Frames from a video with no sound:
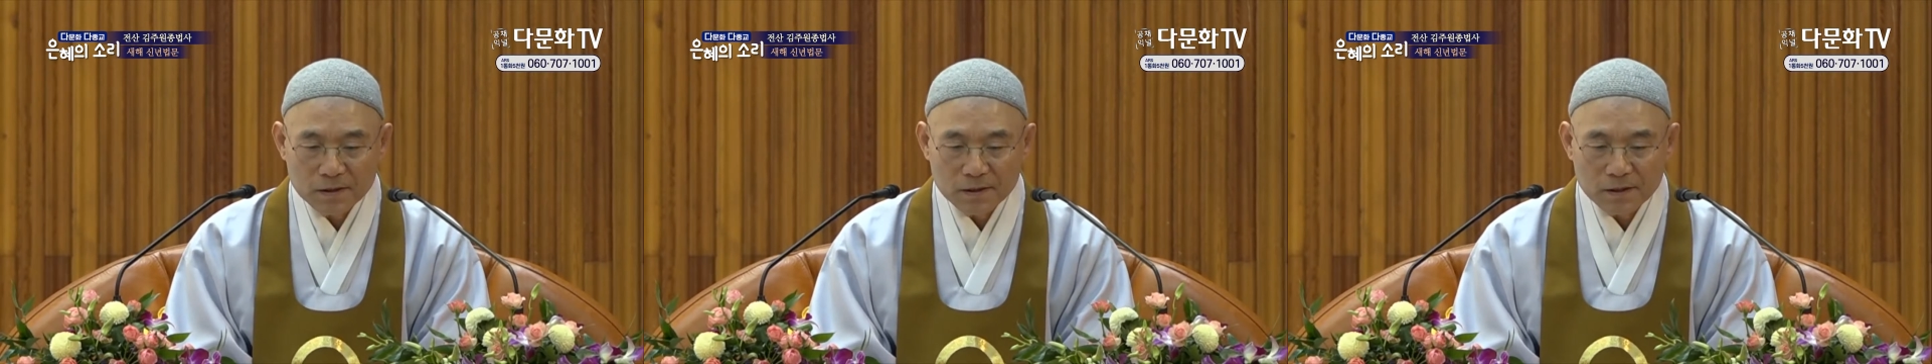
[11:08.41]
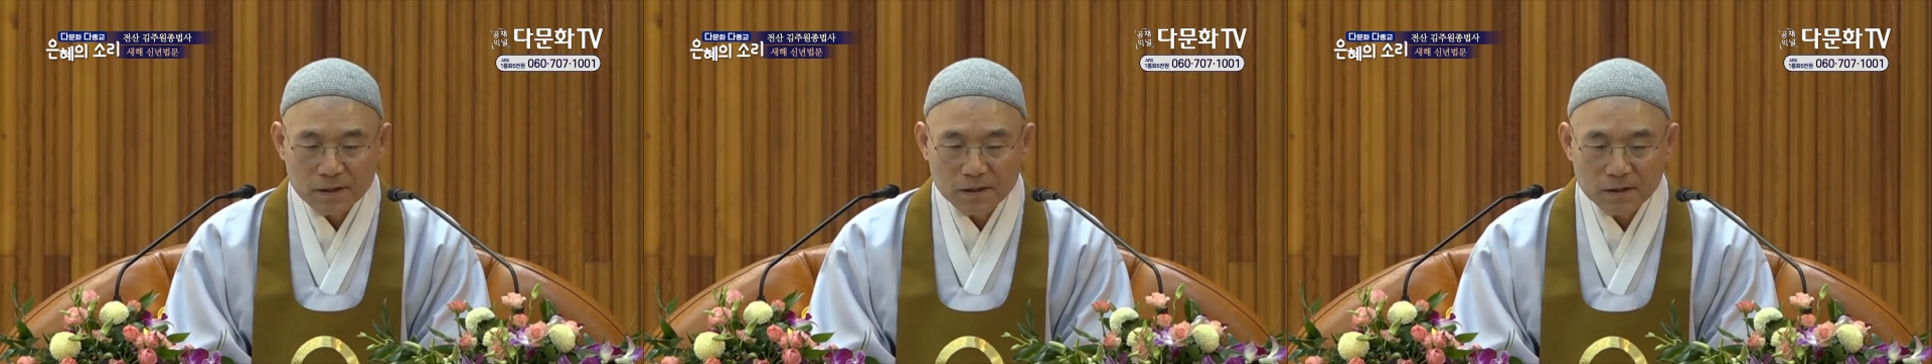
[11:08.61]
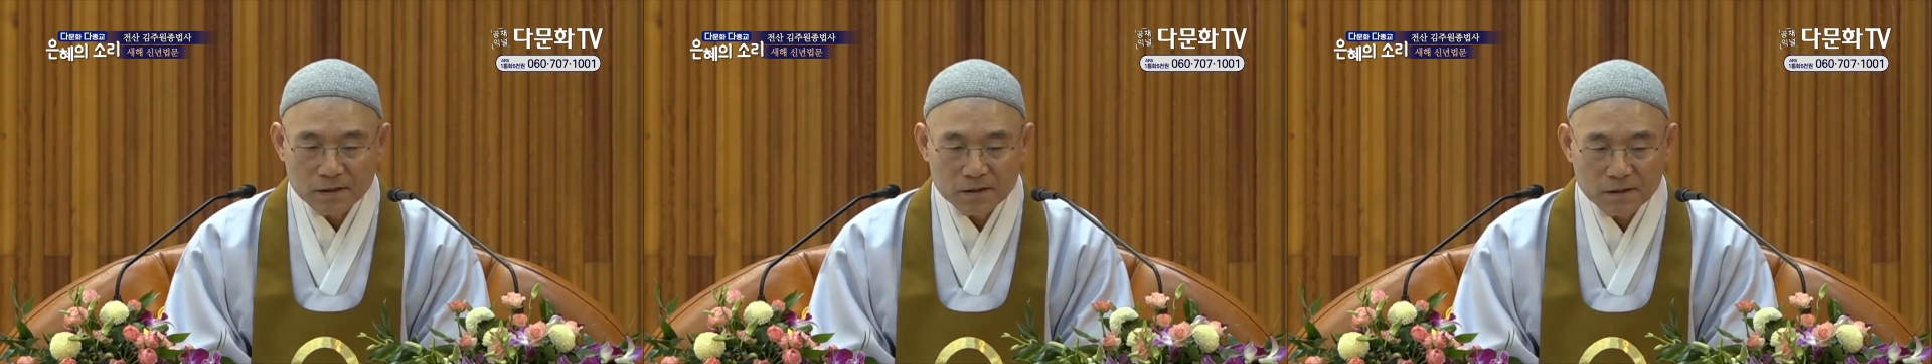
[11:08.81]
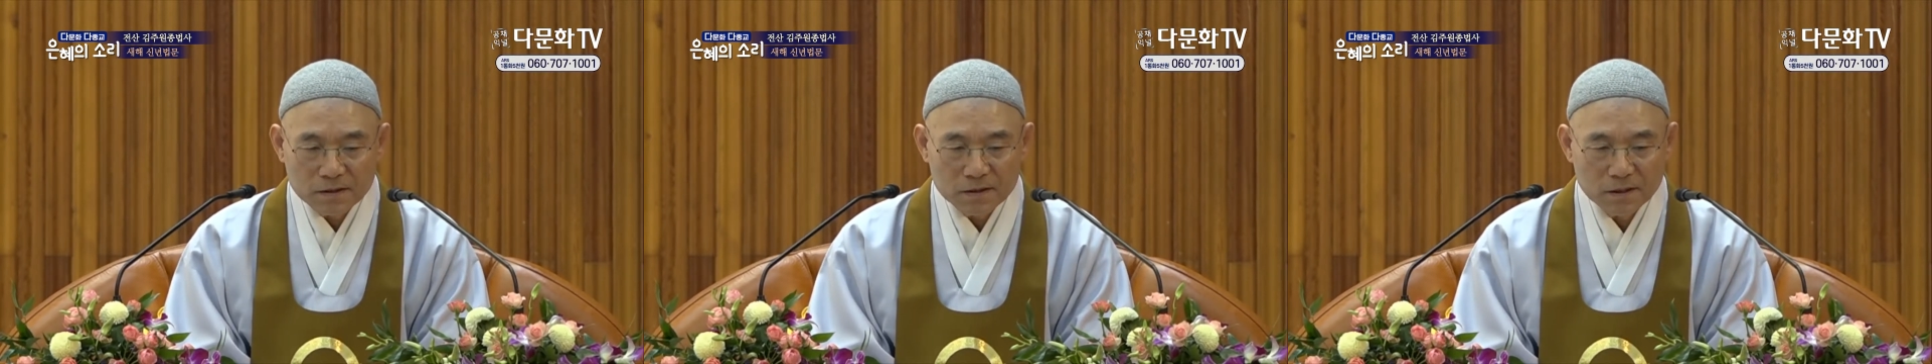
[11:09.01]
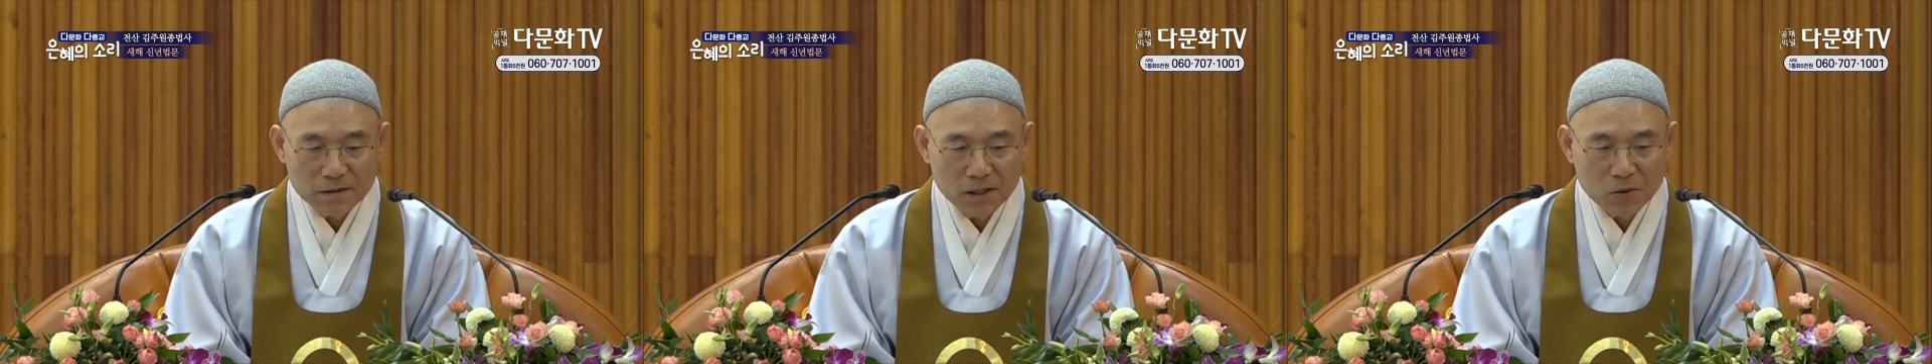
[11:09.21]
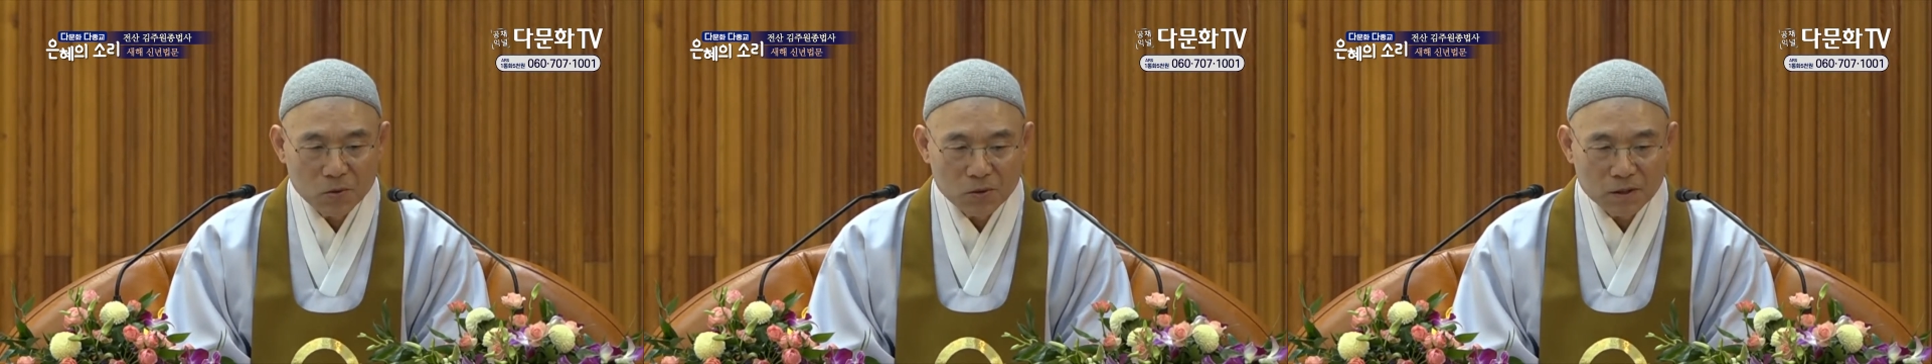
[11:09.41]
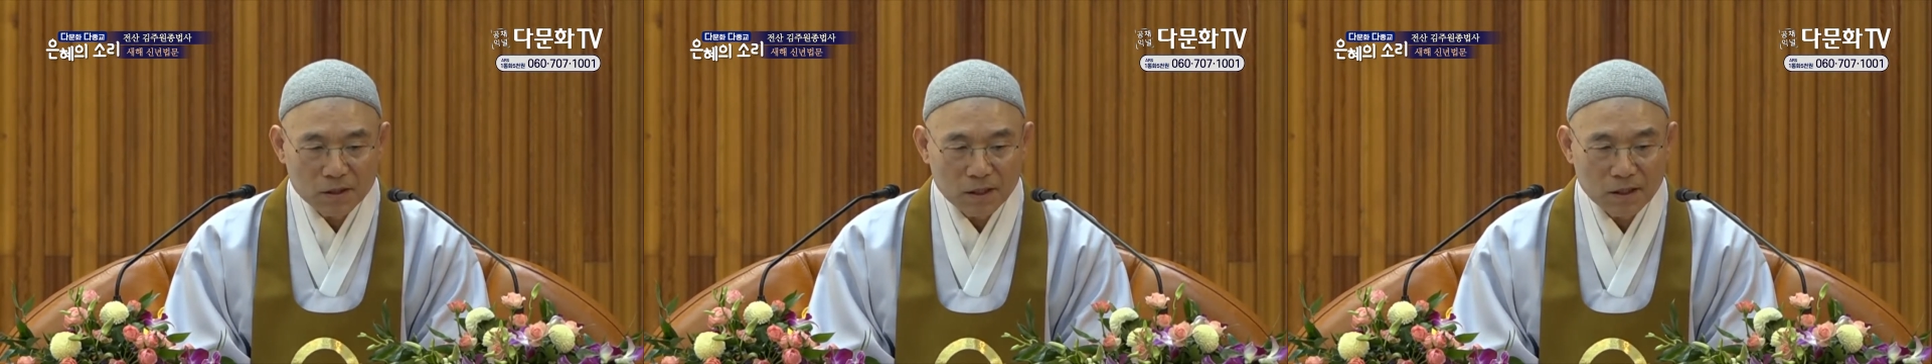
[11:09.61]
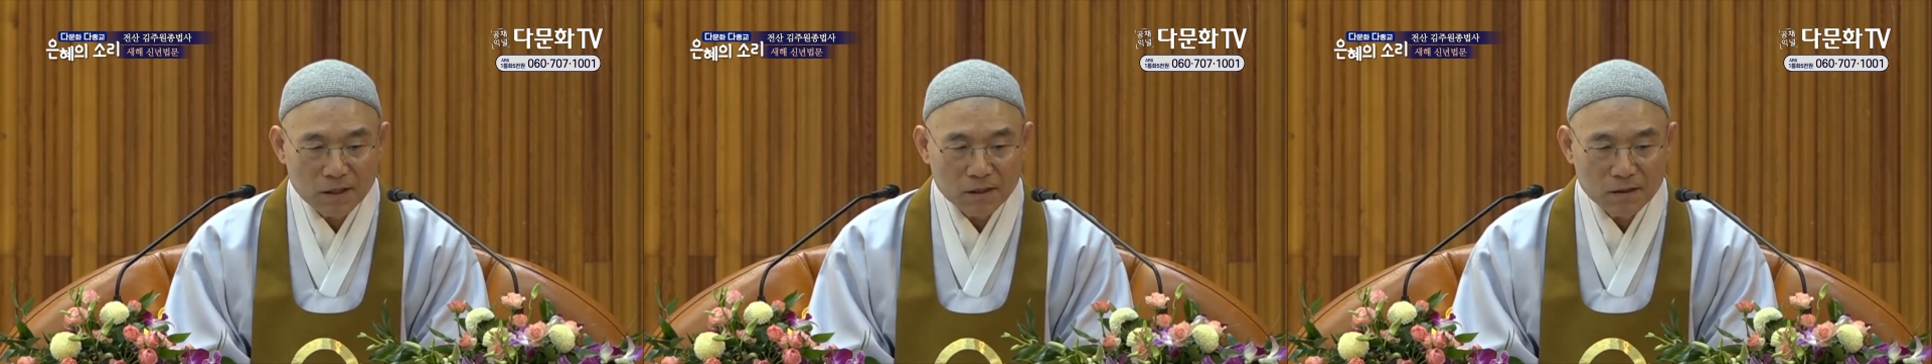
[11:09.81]
이렇게
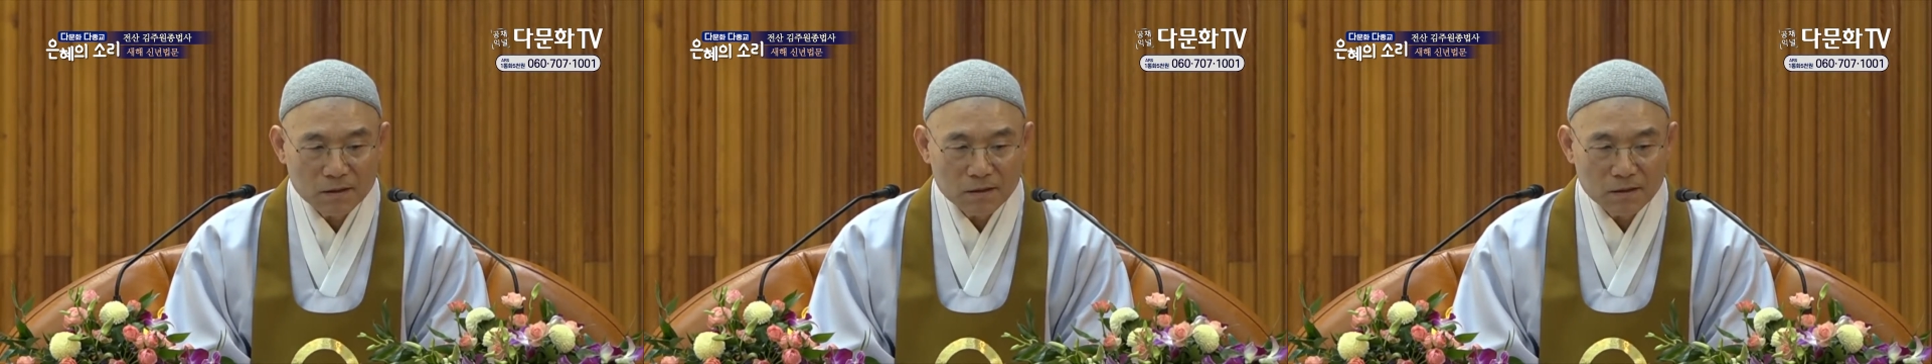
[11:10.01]
전해오거나